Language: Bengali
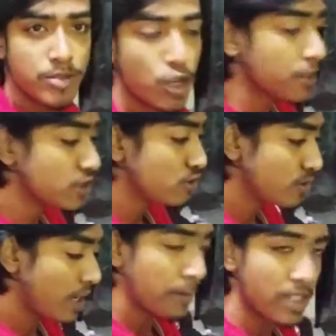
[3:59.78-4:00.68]
সবকিছু
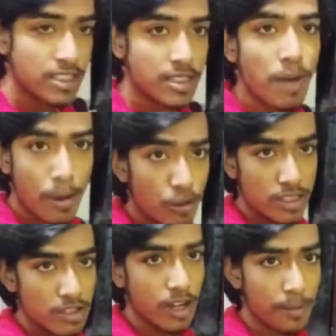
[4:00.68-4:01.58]
নামিয়েছি মা
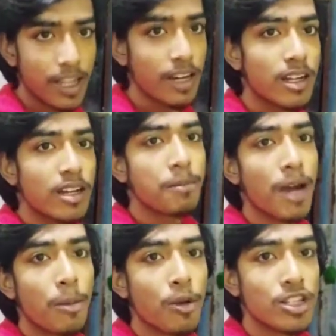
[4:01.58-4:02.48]
বলেছিল আমি না মা
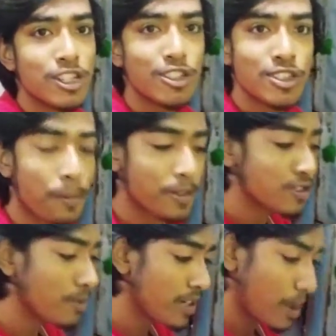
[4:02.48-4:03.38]
বলেছিল যে সবকিছু
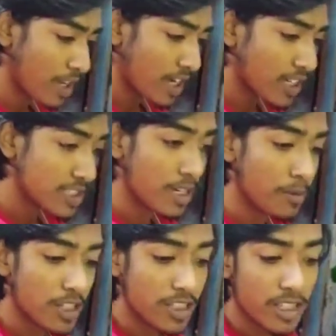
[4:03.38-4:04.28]
আমি নামিয়ে রেখেছি
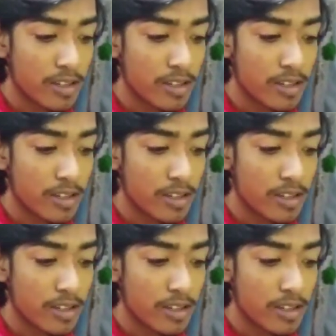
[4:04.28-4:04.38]
আলমারির থেকে